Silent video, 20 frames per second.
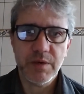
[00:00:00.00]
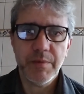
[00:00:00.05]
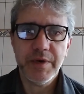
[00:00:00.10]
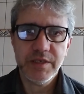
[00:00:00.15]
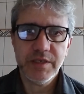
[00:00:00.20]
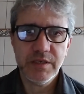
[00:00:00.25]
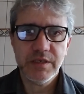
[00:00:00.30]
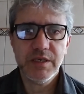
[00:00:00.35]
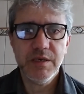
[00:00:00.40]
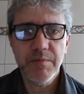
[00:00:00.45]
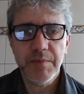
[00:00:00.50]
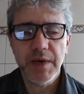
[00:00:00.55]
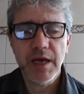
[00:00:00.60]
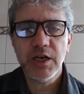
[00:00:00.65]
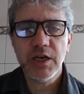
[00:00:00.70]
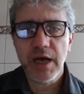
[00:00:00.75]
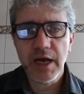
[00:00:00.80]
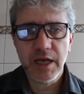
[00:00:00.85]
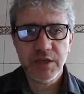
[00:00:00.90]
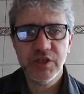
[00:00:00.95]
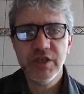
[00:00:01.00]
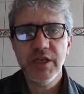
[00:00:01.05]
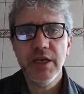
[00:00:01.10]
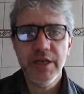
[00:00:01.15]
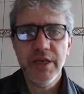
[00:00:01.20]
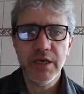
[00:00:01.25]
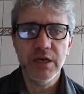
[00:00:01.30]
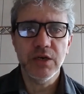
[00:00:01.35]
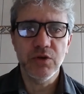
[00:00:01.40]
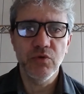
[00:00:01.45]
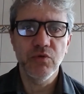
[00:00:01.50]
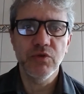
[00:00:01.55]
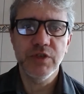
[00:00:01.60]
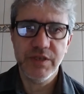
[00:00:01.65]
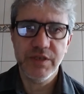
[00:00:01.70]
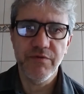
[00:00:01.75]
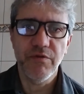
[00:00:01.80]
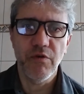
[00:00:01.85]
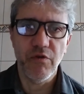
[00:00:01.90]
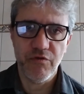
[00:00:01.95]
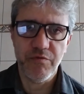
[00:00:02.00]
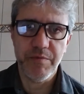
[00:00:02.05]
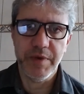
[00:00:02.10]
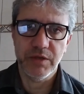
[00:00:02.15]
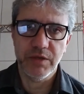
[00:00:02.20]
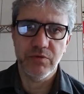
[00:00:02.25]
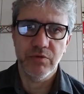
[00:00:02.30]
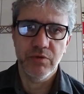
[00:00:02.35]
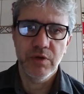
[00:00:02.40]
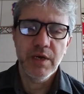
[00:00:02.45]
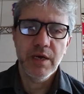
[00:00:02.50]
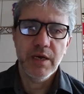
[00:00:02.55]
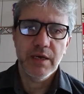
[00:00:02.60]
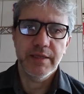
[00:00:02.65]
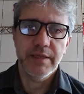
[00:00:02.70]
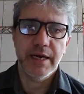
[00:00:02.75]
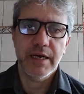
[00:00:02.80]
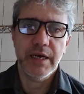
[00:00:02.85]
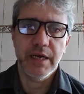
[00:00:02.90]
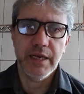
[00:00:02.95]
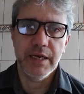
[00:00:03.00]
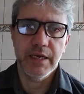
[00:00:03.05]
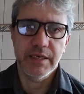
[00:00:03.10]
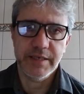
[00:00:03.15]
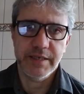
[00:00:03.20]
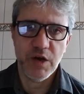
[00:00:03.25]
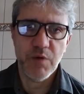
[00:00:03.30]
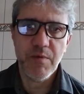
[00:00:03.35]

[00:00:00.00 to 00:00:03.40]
mas e sim auxilia no desenvolvimento da criança.